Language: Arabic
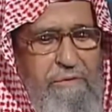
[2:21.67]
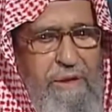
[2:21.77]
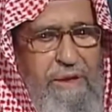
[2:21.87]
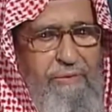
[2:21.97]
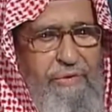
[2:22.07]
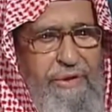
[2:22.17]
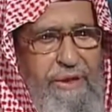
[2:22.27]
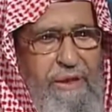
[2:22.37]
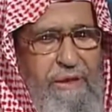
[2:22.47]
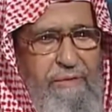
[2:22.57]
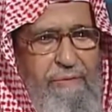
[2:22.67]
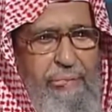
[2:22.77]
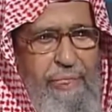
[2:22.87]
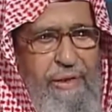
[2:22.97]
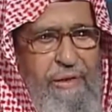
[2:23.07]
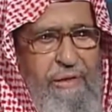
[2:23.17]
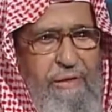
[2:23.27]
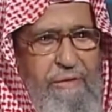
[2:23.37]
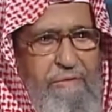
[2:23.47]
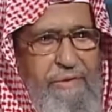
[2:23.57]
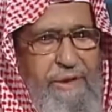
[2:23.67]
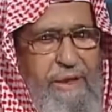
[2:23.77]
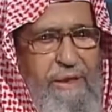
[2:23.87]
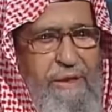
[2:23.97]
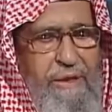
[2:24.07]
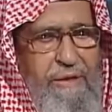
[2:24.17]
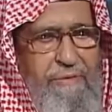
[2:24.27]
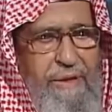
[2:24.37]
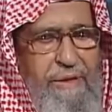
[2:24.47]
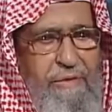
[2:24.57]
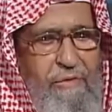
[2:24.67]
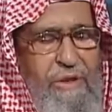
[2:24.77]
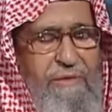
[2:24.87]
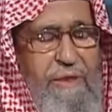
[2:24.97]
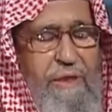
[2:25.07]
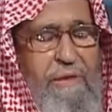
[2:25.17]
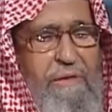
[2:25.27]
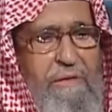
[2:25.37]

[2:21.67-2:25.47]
ولا بد من أخذ العلم عن العلماء